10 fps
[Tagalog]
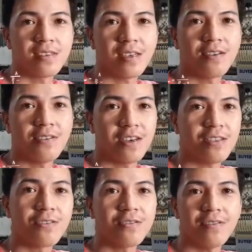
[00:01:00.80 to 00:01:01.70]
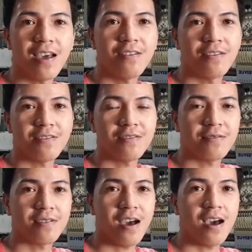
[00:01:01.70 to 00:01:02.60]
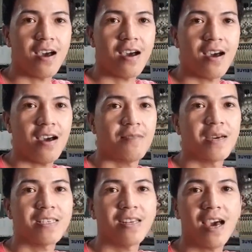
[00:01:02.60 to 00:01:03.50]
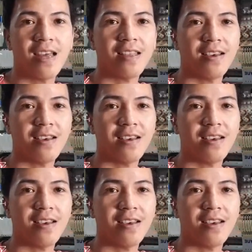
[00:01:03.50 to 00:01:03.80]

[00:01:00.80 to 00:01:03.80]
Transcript: siguro itong ano uh, machine at